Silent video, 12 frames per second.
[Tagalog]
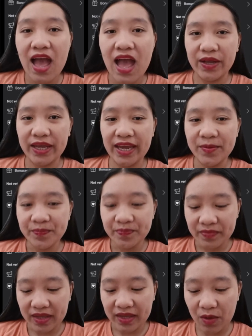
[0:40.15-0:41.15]

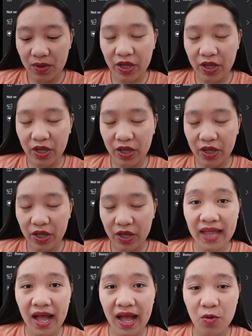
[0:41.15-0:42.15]
Okay? Kaya wag kayong
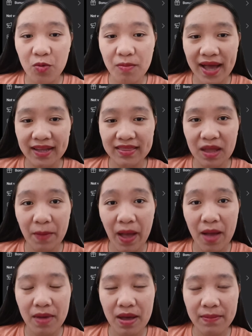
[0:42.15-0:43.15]
magtataka kung bakit
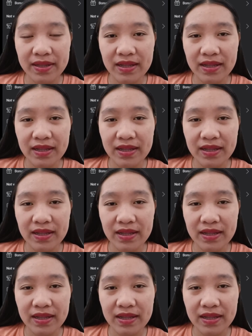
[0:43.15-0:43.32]
napakababa